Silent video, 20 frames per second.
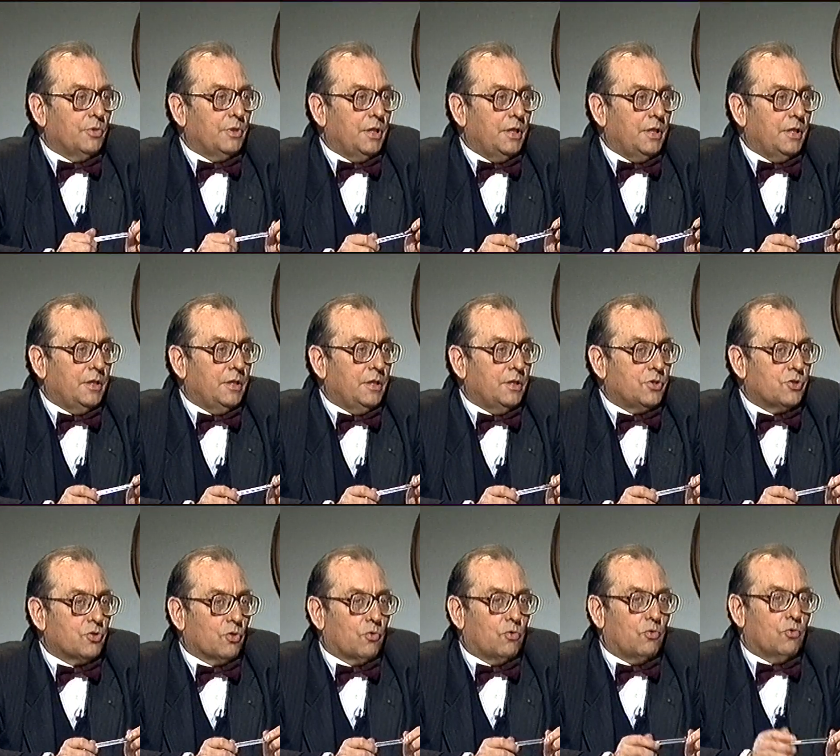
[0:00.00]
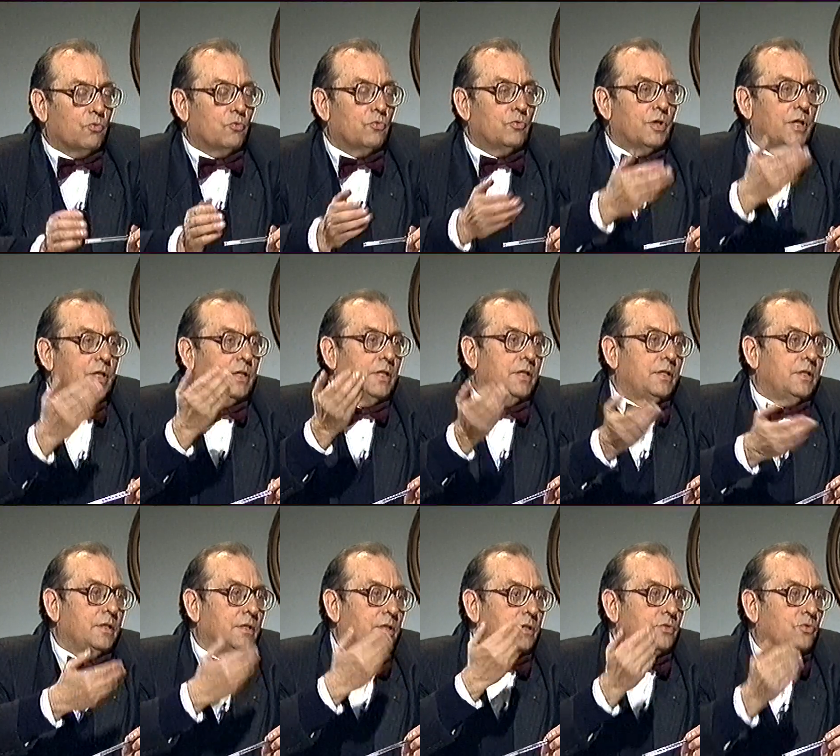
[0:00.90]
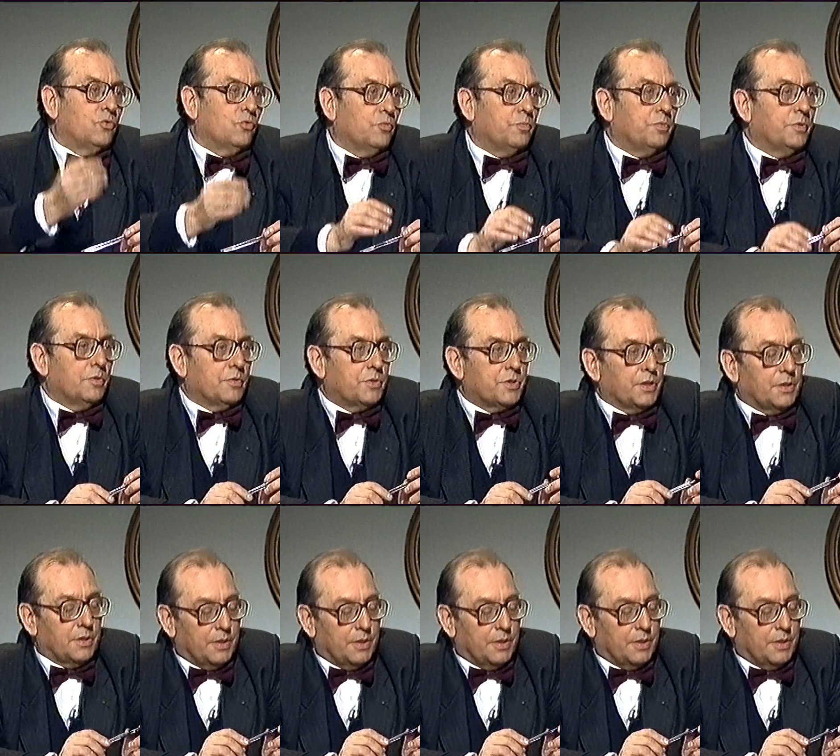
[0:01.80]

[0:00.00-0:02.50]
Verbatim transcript: di, di scioccone, di, di, di cioè, cioè Invece